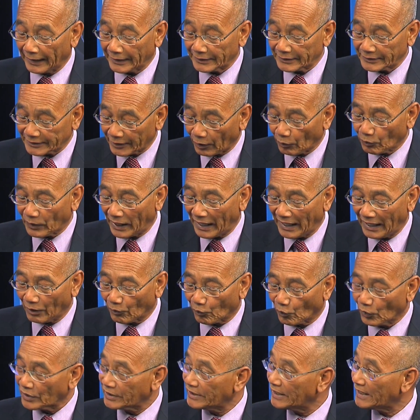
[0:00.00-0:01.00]
sau này là
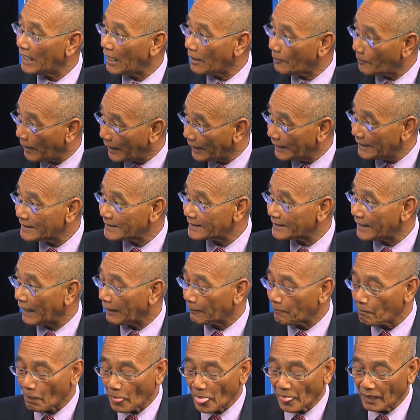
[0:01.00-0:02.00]
cuộc chiến Afghanistan